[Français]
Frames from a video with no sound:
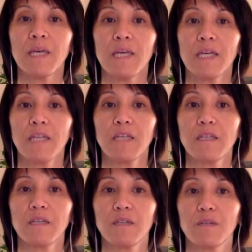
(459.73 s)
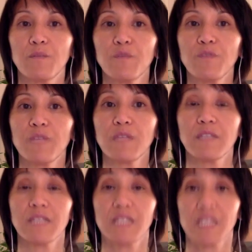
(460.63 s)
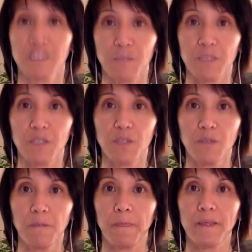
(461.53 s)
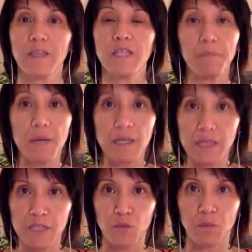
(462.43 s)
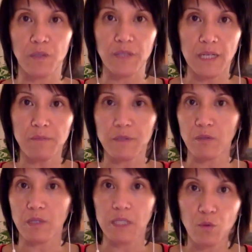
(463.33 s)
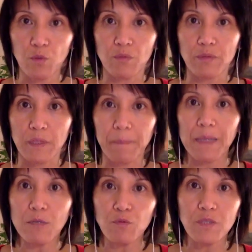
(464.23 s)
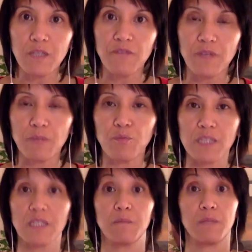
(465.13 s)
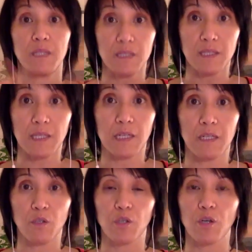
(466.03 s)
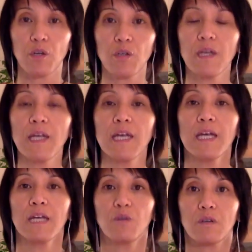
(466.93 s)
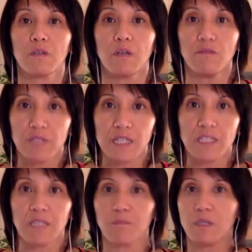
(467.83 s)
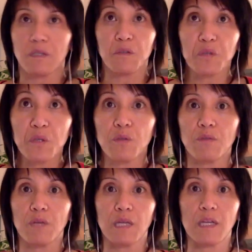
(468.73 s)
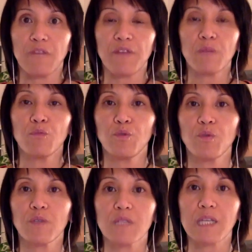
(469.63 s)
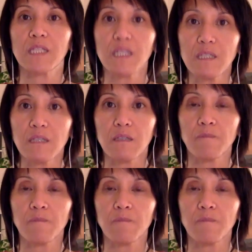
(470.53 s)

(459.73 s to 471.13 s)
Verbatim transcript: Et euh, plus vous êtes dans cette acceptation, qui n'est pas un acte mental, parce que l'ego n'est pas l'outil fait pour accepter, c'est le cœur. Donc, quand vous acceptez que voilà, la fermeture, ça existe,